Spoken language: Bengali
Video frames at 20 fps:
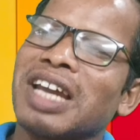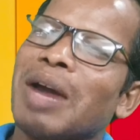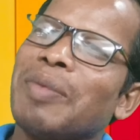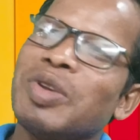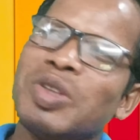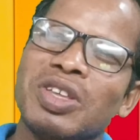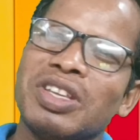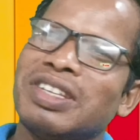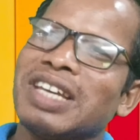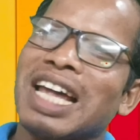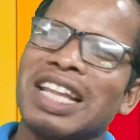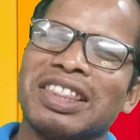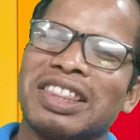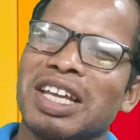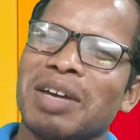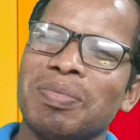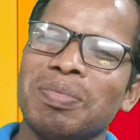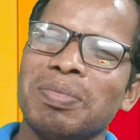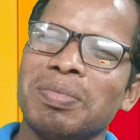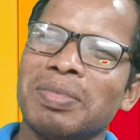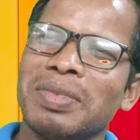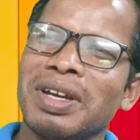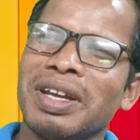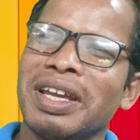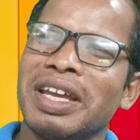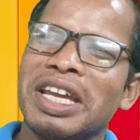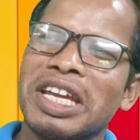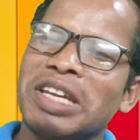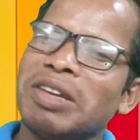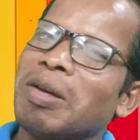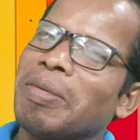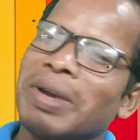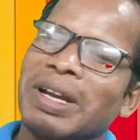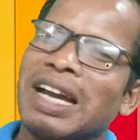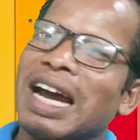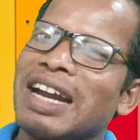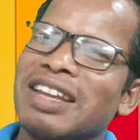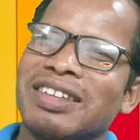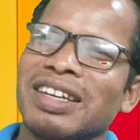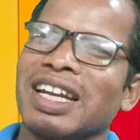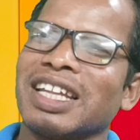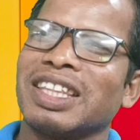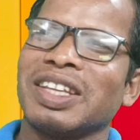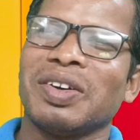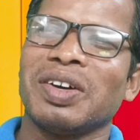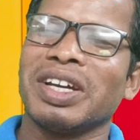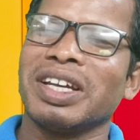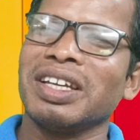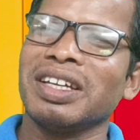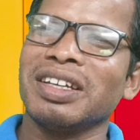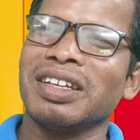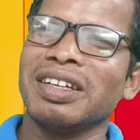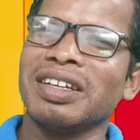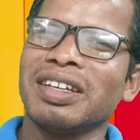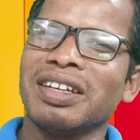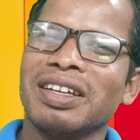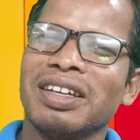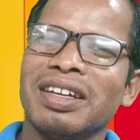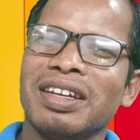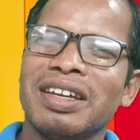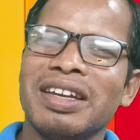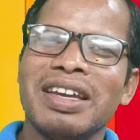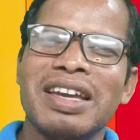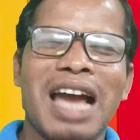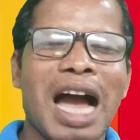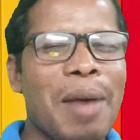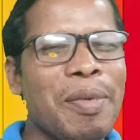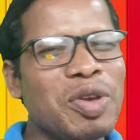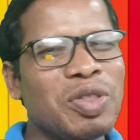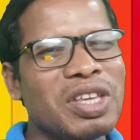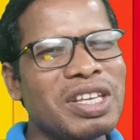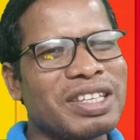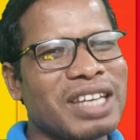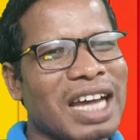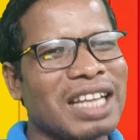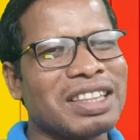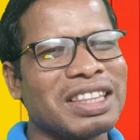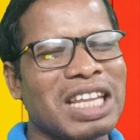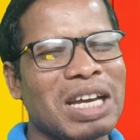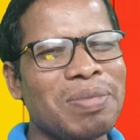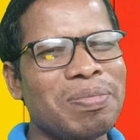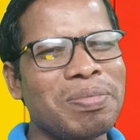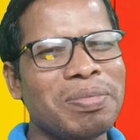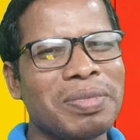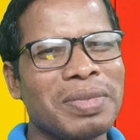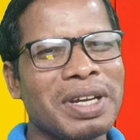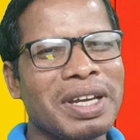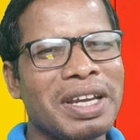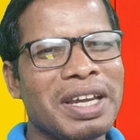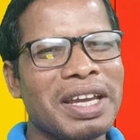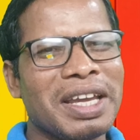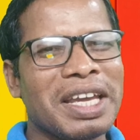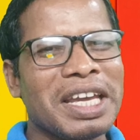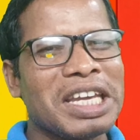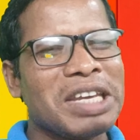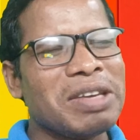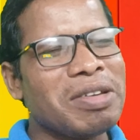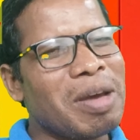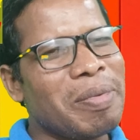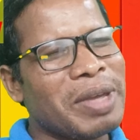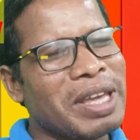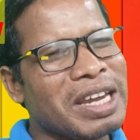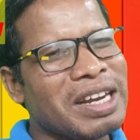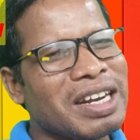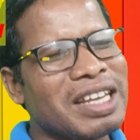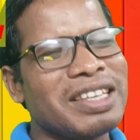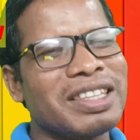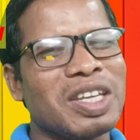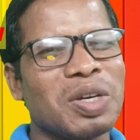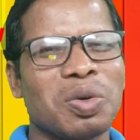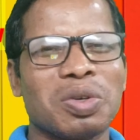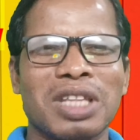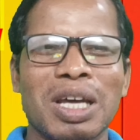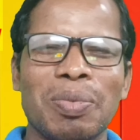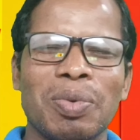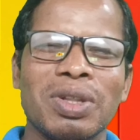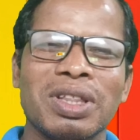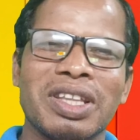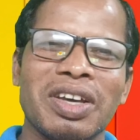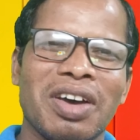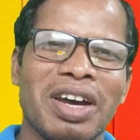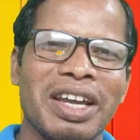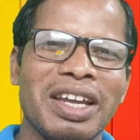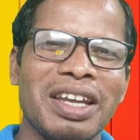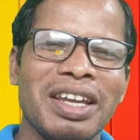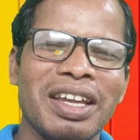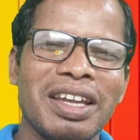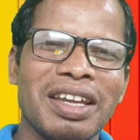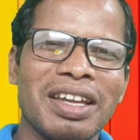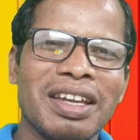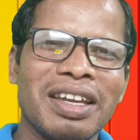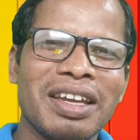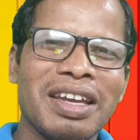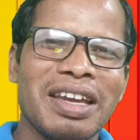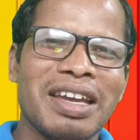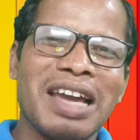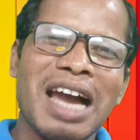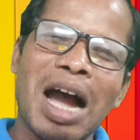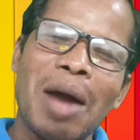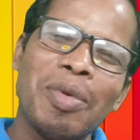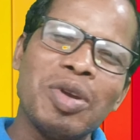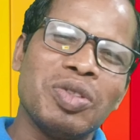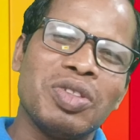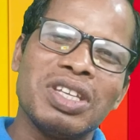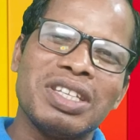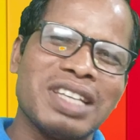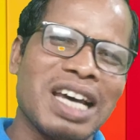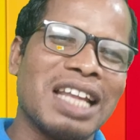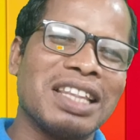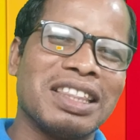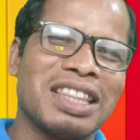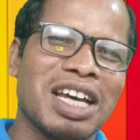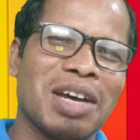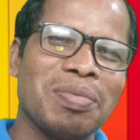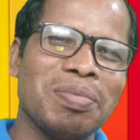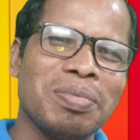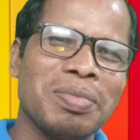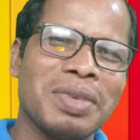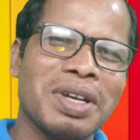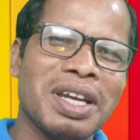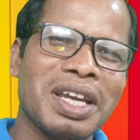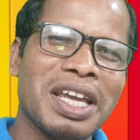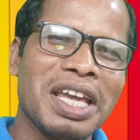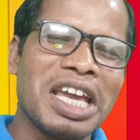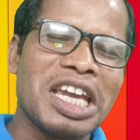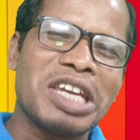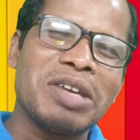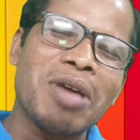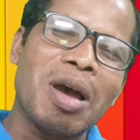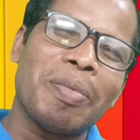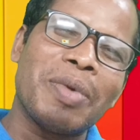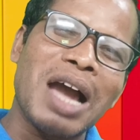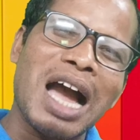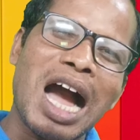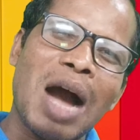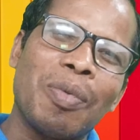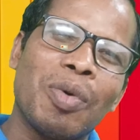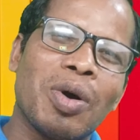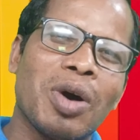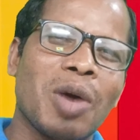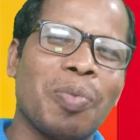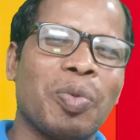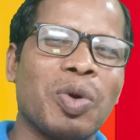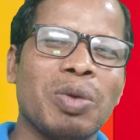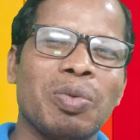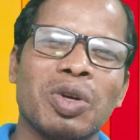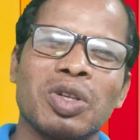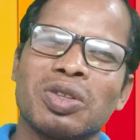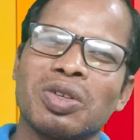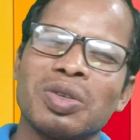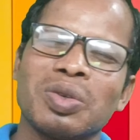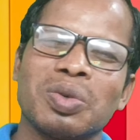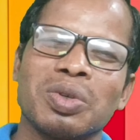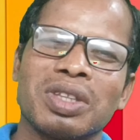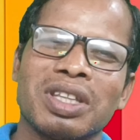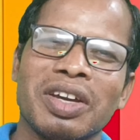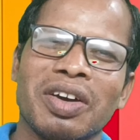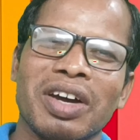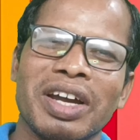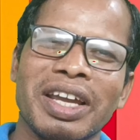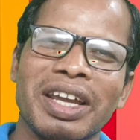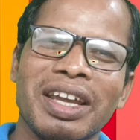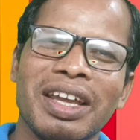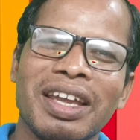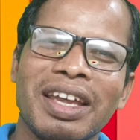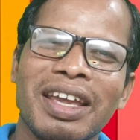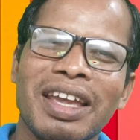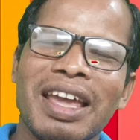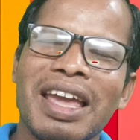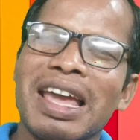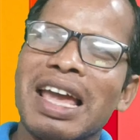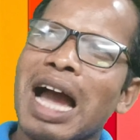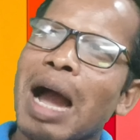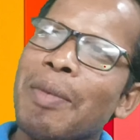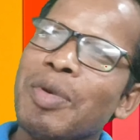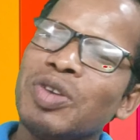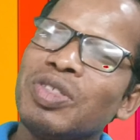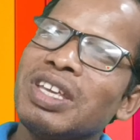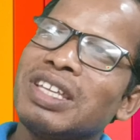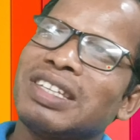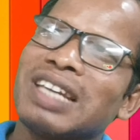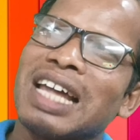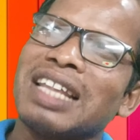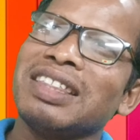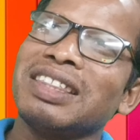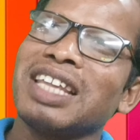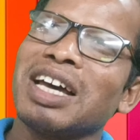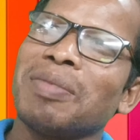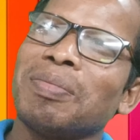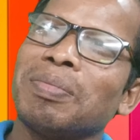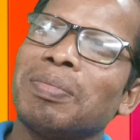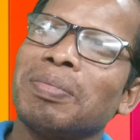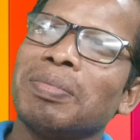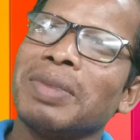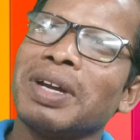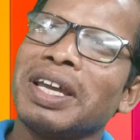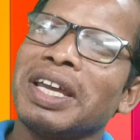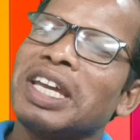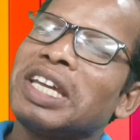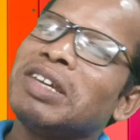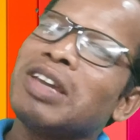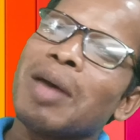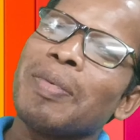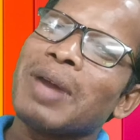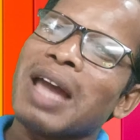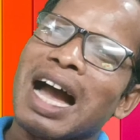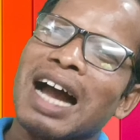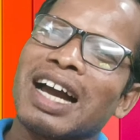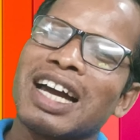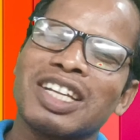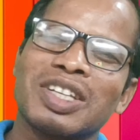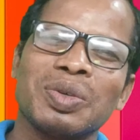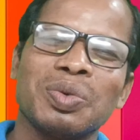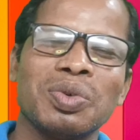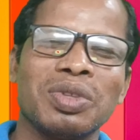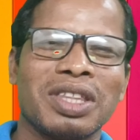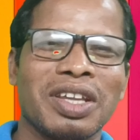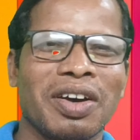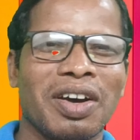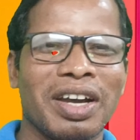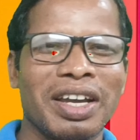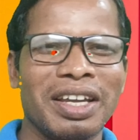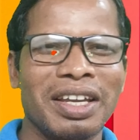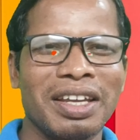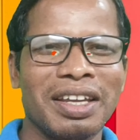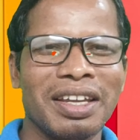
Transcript: আমি যদি জানতাম কীভাবে গাড়ি চালাতে হয় আমি যদি জানতাম কীভাবে ইংরেজিতে কথা বলতে হয় আমি যদি জানতাম কিভাবে আবহাওয়া পরিবর্তন করতে হয় আমি যদি জানতাম কিভাবে আকাশে উঠতে হয়